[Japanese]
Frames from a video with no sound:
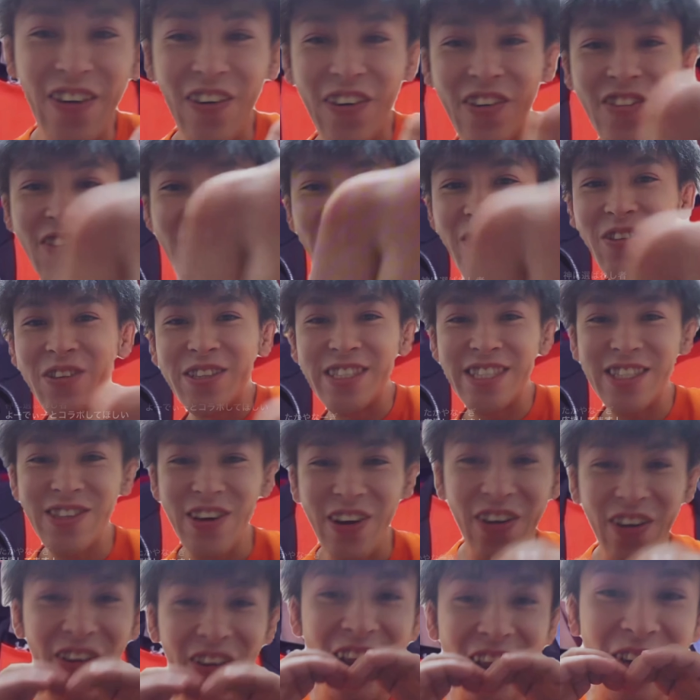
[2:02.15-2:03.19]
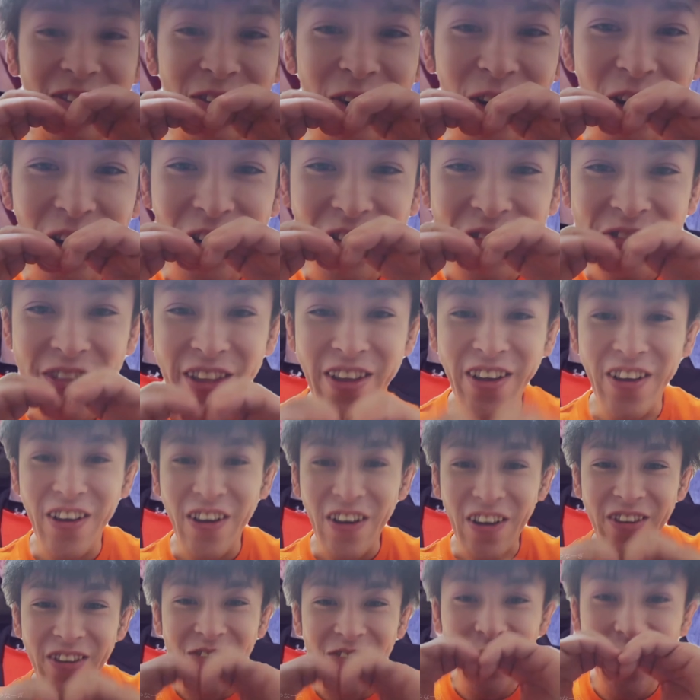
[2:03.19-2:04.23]
俺はこっちよりこうだよ、も
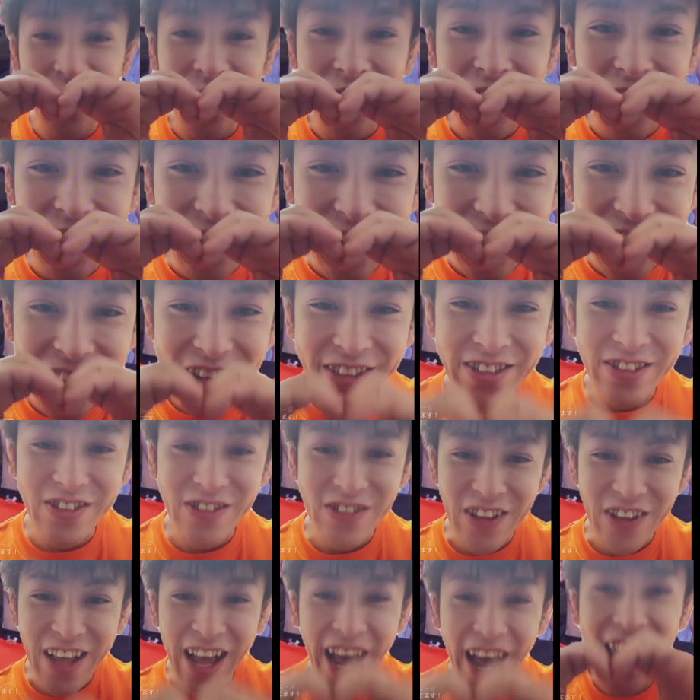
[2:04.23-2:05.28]
う。もう、うん。